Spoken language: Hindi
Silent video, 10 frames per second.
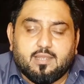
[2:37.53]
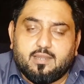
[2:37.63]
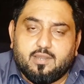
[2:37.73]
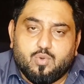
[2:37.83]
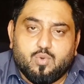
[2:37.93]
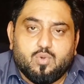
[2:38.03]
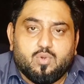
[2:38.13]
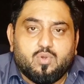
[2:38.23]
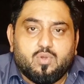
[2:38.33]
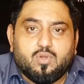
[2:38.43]
कैंडिड हो
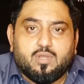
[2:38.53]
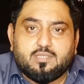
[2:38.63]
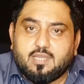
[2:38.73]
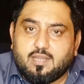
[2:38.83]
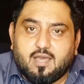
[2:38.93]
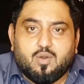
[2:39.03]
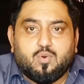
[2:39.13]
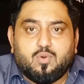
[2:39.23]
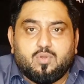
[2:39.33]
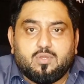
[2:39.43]
या ना
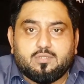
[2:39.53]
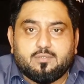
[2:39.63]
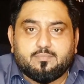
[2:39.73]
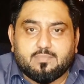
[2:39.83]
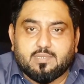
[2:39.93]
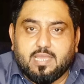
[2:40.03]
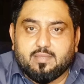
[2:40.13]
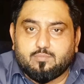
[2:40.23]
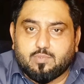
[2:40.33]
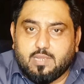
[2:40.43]
हो
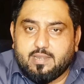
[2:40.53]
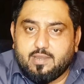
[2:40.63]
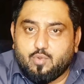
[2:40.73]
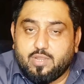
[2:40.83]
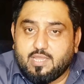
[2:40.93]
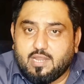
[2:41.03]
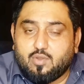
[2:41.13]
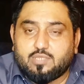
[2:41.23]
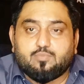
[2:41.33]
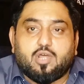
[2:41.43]
कैंडिड होने या ना
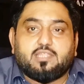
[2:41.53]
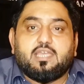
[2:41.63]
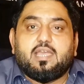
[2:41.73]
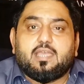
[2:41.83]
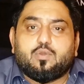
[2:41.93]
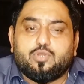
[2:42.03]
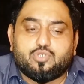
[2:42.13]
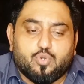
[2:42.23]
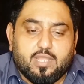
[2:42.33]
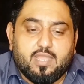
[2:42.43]
होने से मुराद ये है कि कोई
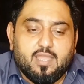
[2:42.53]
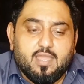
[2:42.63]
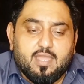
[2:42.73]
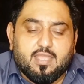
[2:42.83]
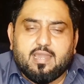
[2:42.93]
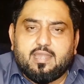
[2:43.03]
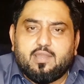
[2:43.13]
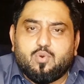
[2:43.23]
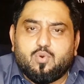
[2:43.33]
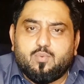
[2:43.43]
छोटे
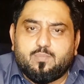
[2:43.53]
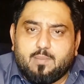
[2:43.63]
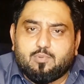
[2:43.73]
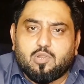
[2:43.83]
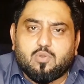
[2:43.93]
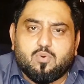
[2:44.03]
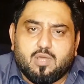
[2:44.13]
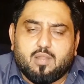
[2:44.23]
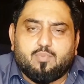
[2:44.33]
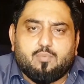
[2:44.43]
कैंडिड हो पॉपुलर हो
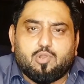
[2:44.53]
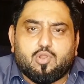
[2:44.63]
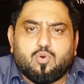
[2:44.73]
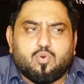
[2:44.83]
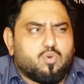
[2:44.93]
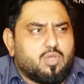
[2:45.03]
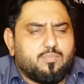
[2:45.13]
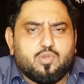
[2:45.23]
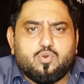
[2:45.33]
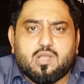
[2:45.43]
नॉन पॉपुलर हो कोई
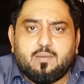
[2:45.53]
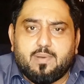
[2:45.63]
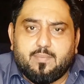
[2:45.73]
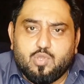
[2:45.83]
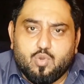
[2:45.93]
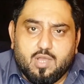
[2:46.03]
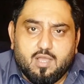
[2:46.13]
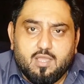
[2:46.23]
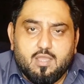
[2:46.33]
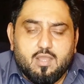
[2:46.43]
भी हो खंबा भी होगा
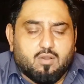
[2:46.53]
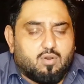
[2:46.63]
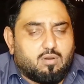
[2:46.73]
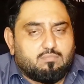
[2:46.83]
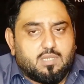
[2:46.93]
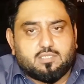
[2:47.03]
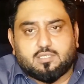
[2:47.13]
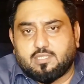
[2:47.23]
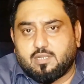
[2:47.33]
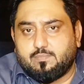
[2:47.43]
कौम इस
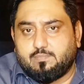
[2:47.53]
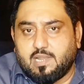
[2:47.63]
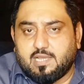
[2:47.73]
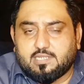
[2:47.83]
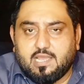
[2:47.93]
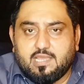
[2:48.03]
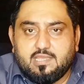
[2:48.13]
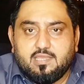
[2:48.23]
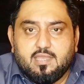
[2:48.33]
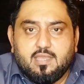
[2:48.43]
कदर बल्ला
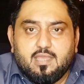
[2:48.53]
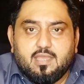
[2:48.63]
चलाएगी